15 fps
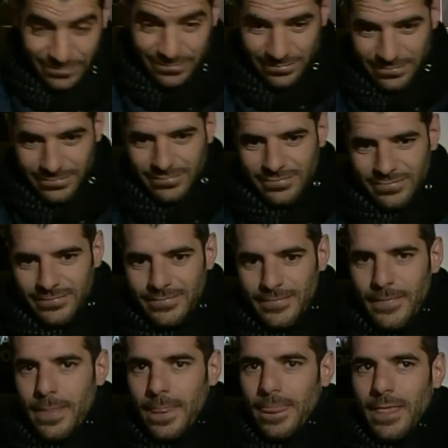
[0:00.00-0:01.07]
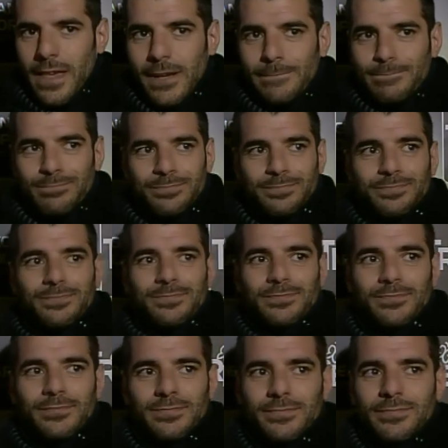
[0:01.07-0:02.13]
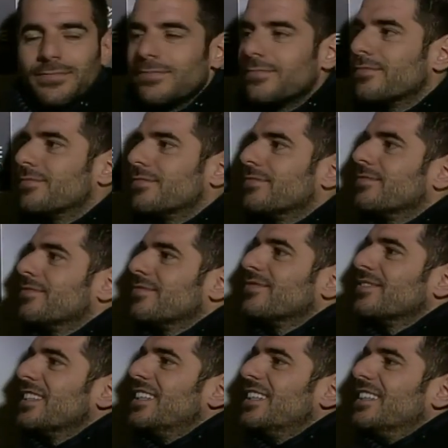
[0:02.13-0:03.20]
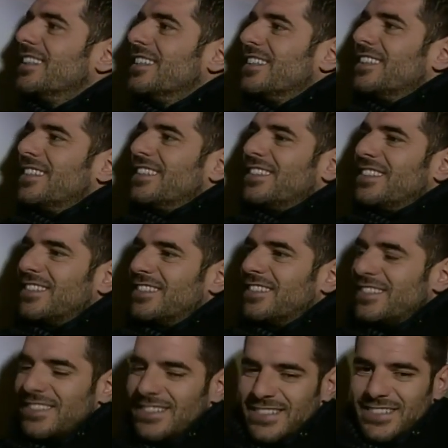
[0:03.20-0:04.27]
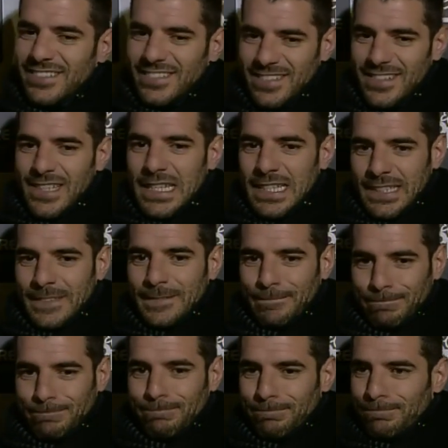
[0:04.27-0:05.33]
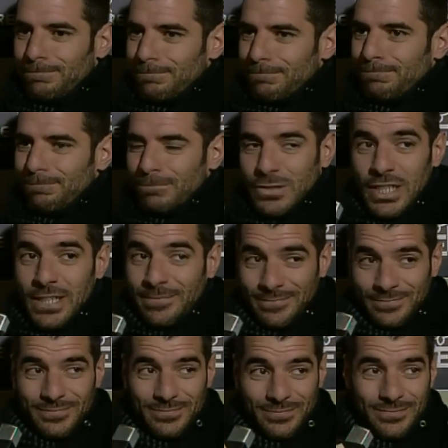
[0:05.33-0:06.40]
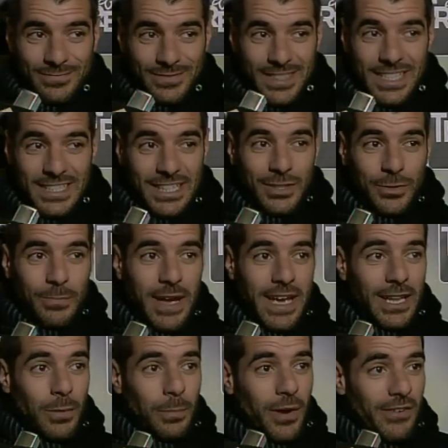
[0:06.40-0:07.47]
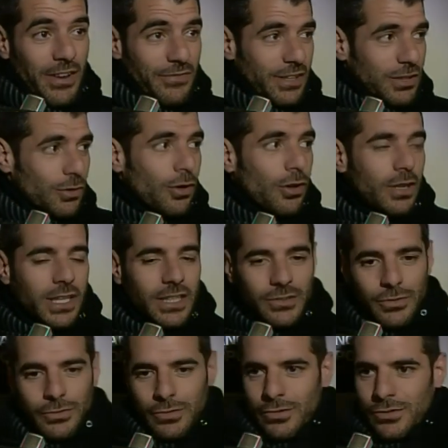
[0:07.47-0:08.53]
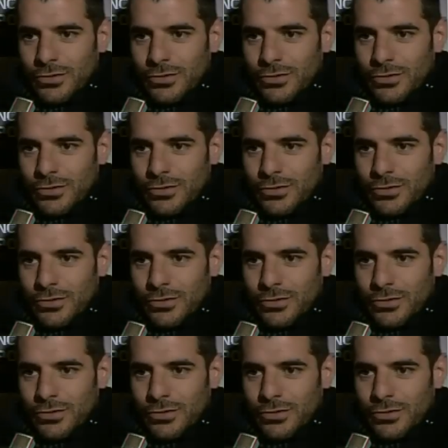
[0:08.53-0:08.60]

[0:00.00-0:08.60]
stato veramente straordinario, uno spicchio fantastico, hanno cantato per 90 minuti e, e oltre. Sì, sì, è stato bello, poi aver fatto gol lì sotto,